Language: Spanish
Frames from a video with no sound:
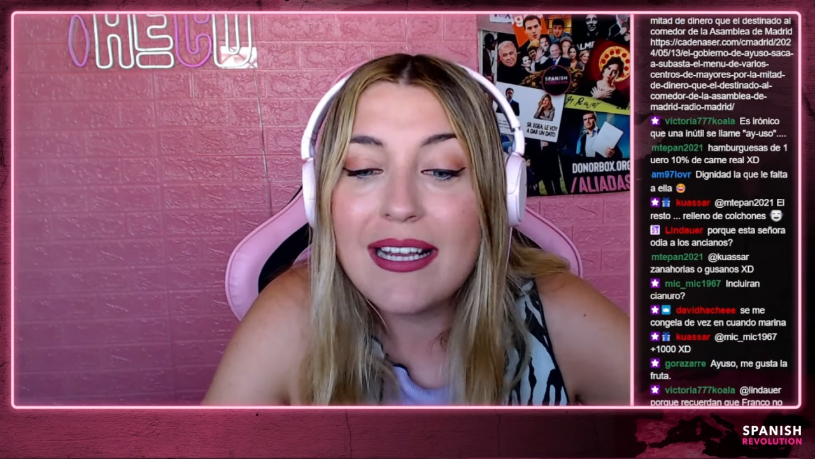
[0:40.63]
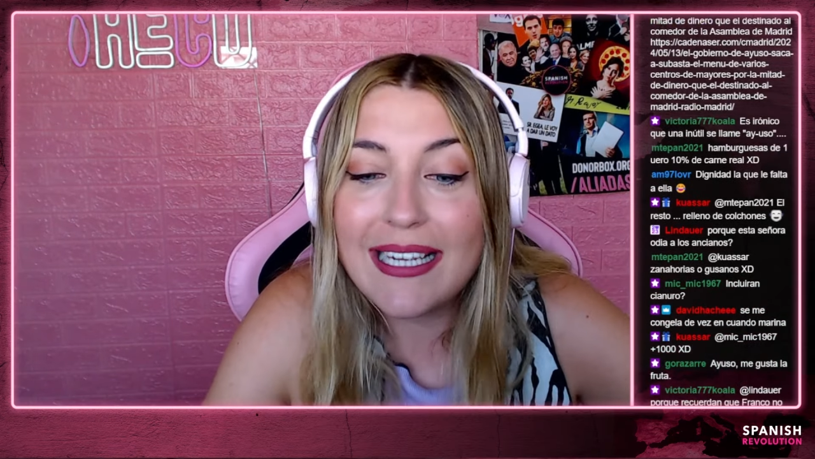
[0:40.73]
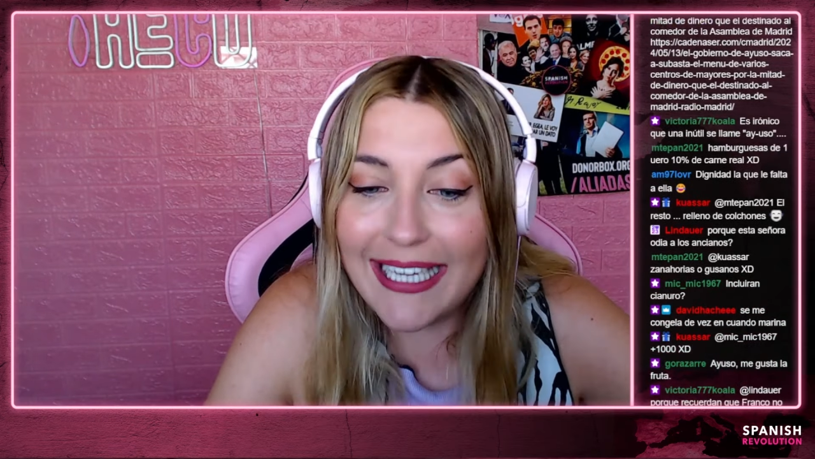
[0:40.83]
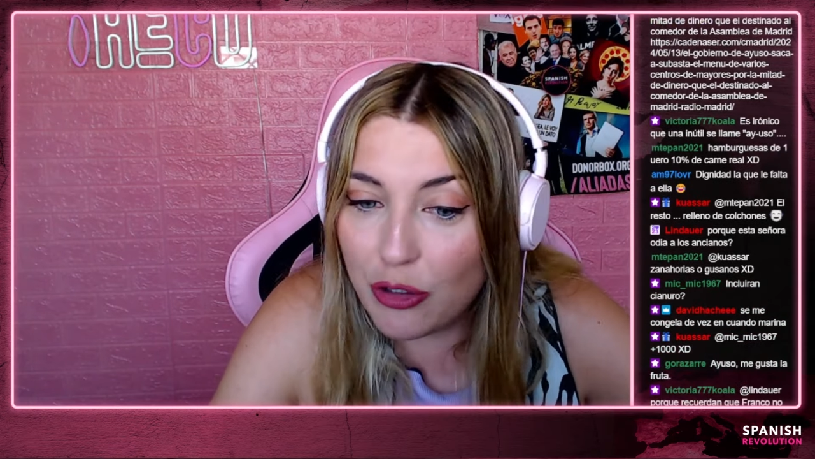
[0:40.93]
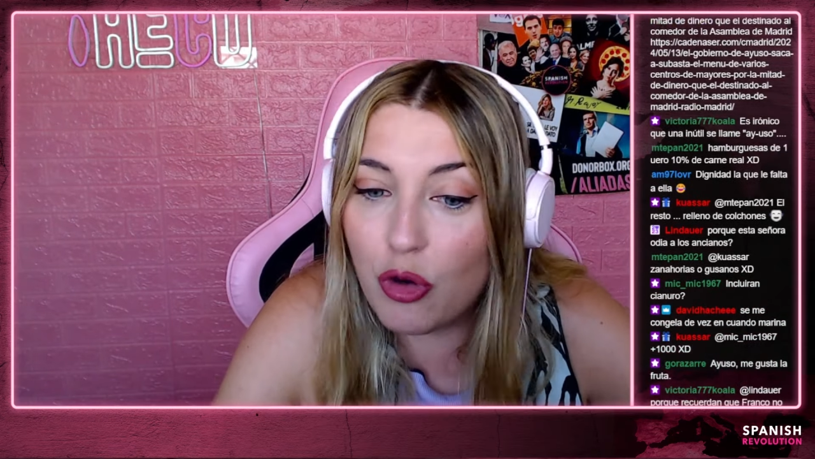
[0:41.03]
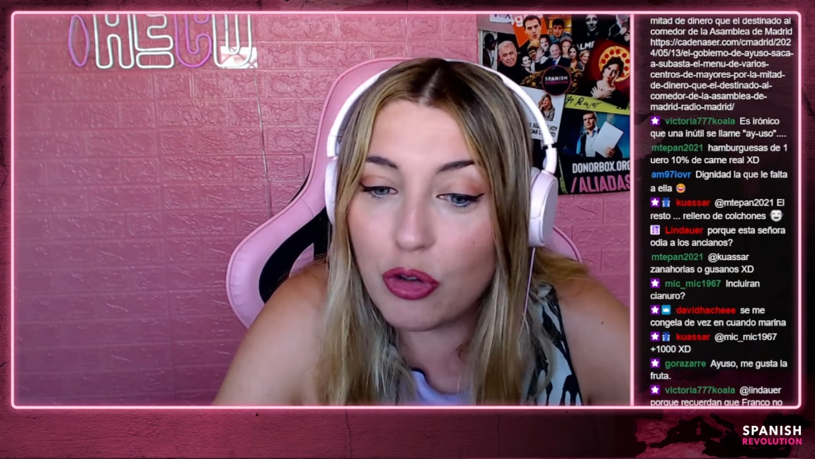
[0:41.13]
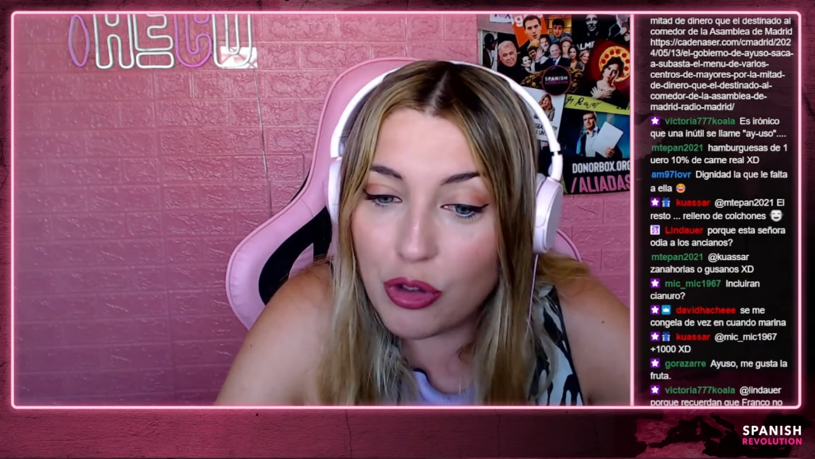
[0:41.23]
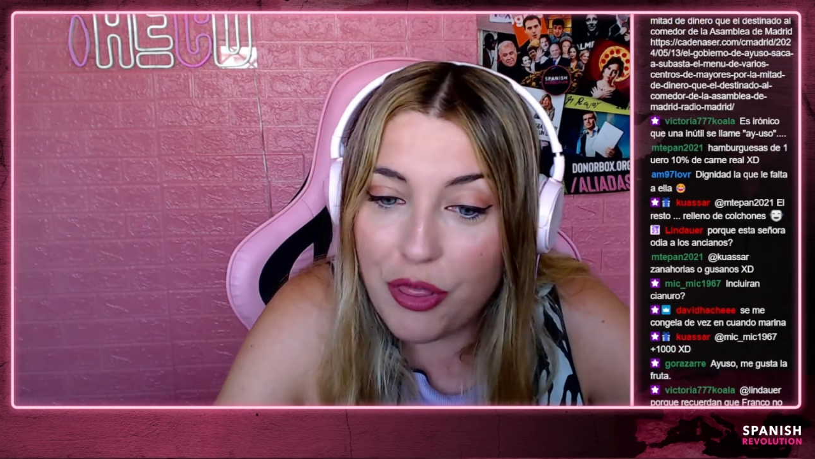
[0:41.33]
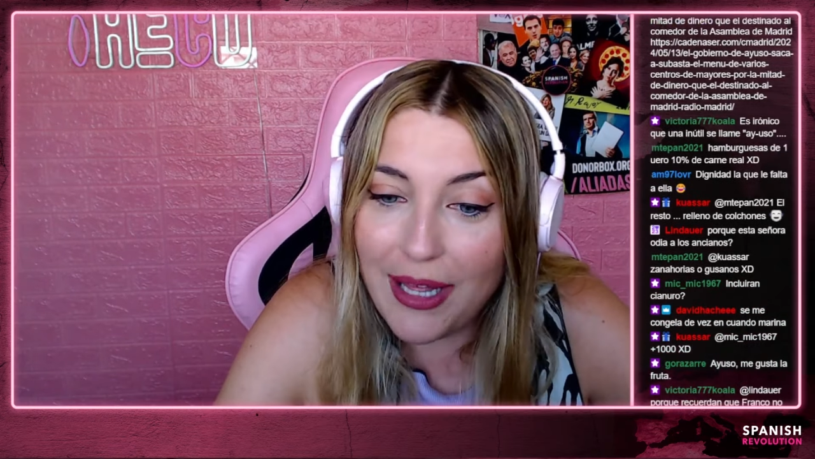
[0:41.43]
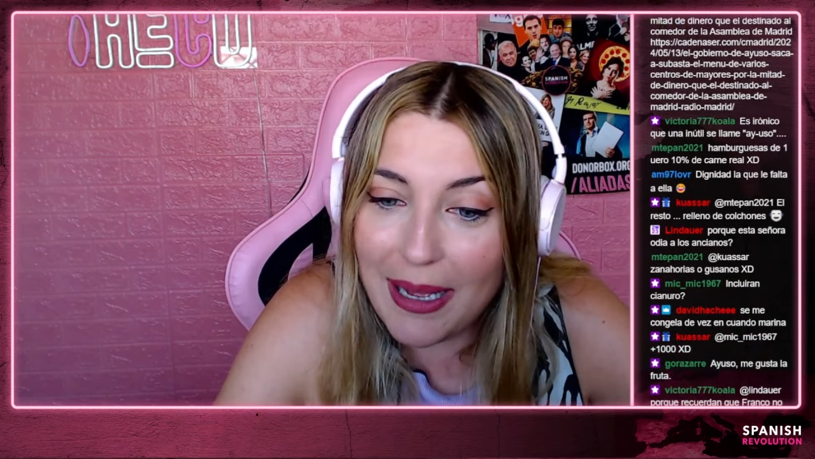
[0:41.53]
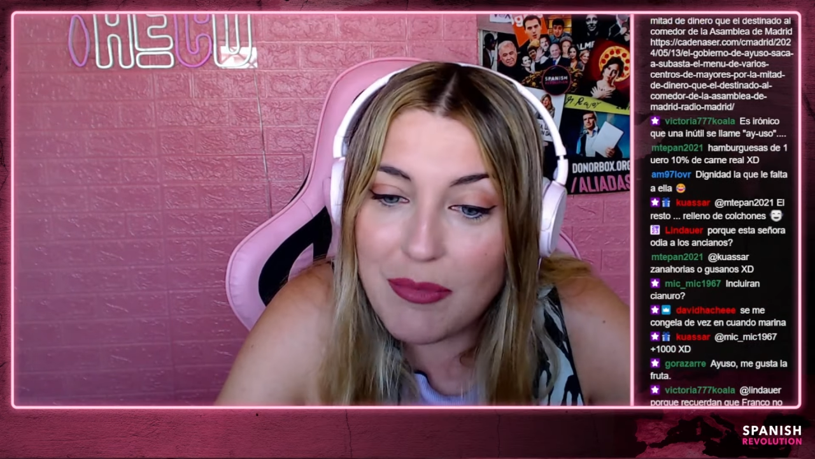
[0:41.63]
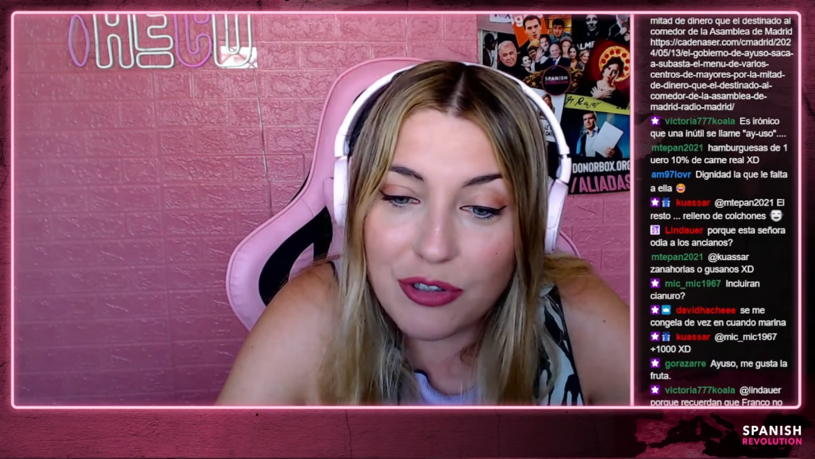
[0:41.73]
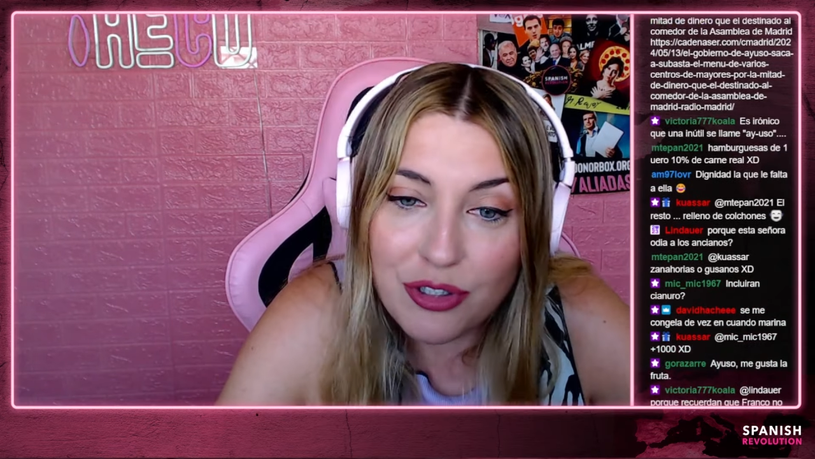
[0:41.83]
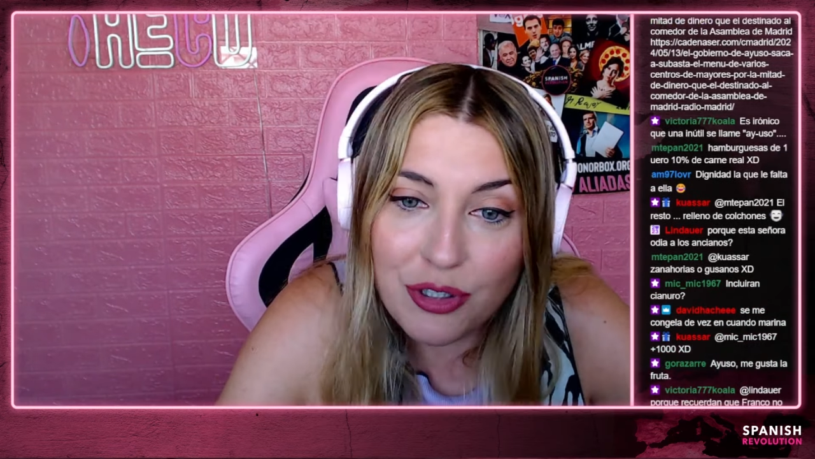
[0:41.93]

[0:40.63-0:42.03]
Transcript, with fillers: que no conozcamos.